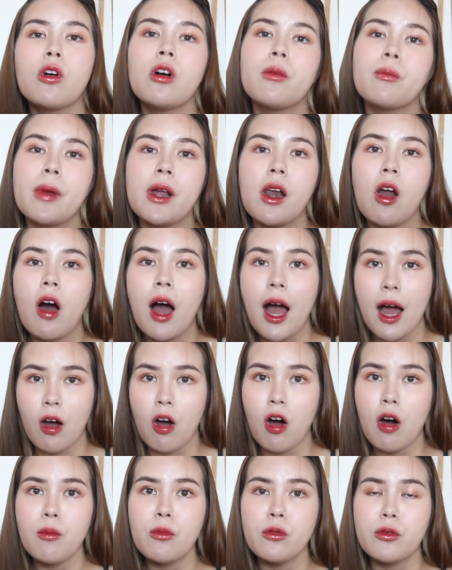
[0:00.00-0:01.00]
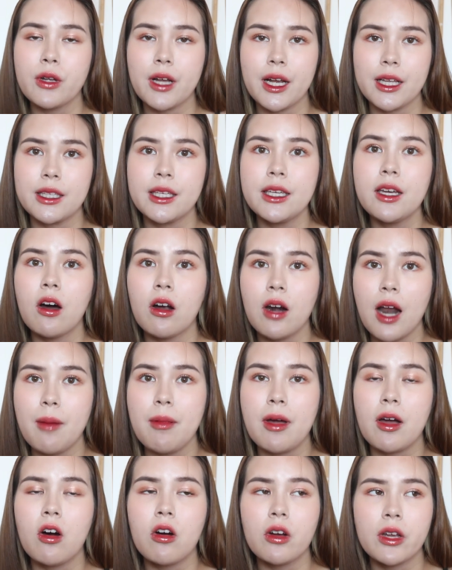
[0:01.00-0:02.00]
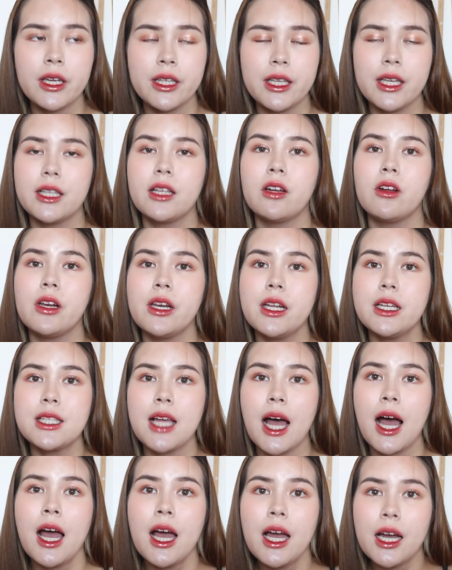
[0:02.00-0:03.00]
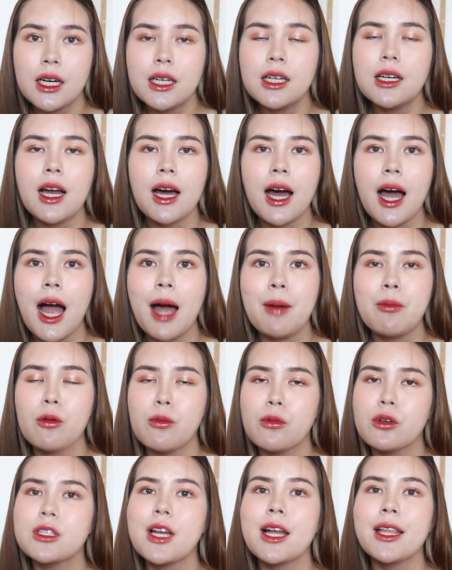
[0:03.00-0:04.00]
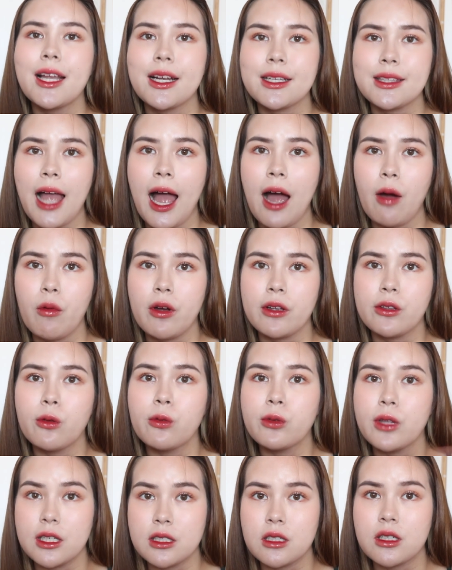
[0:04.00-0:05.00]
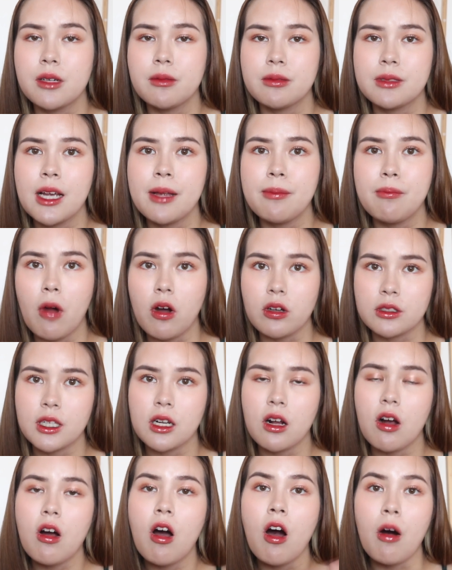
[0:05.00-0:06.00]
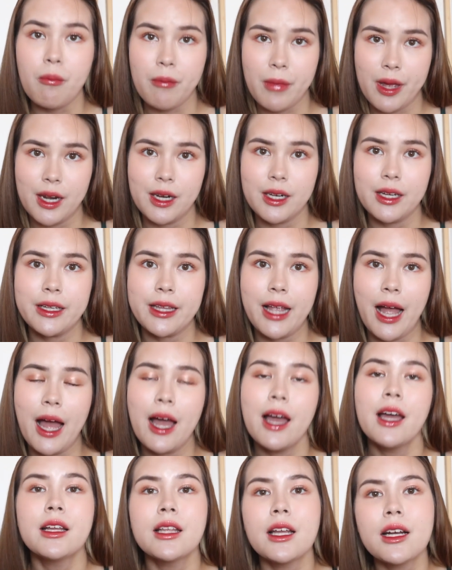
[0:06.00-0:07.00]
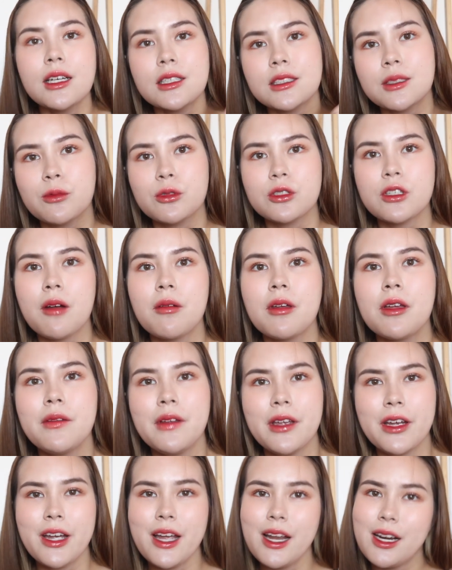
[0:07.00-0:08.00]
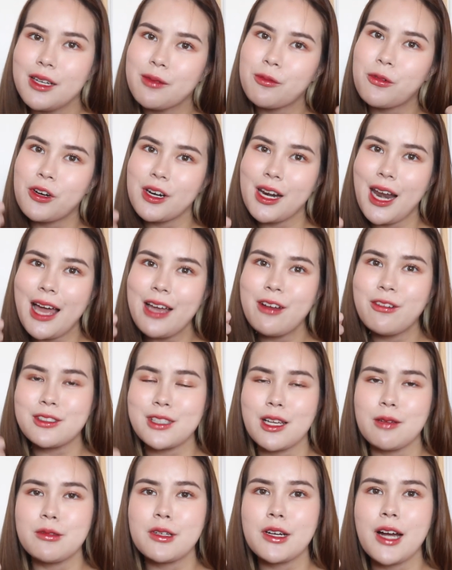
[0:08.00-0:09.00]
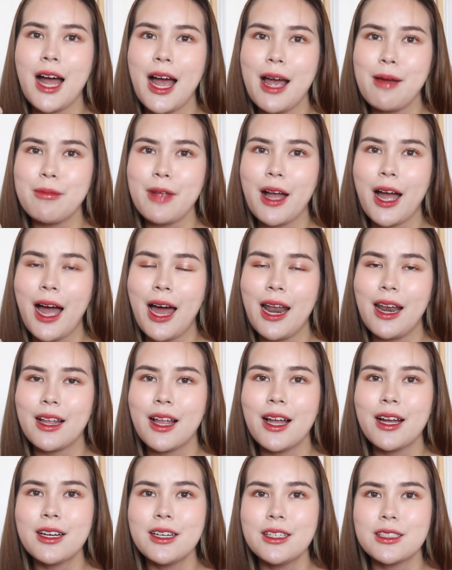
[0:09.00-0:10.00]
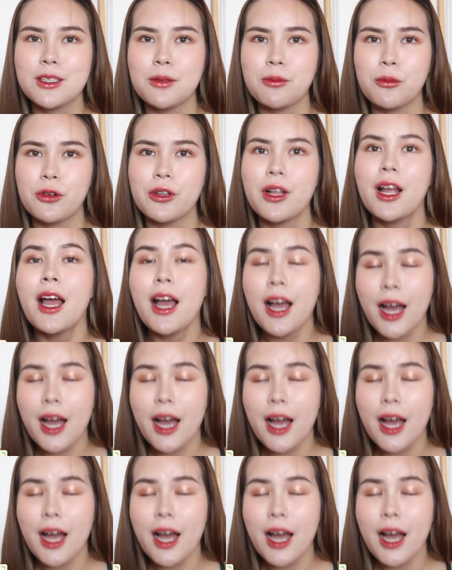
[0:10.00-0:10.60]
กคนไปลองหาข้อมูลกันที่ออร่าแบงคอกคลินิกเดี๋ยวที่จะขึ้นราคาโปรโมชั่นต่างๆไว้ตรง description box แล้วก็คอมเมนต์เลยนะถ้าเกิดสมมติชอบคลิปนี้ก็อย่าลืมกดไลค์กด subscribe นะคะและถ้าเกิดสมมติ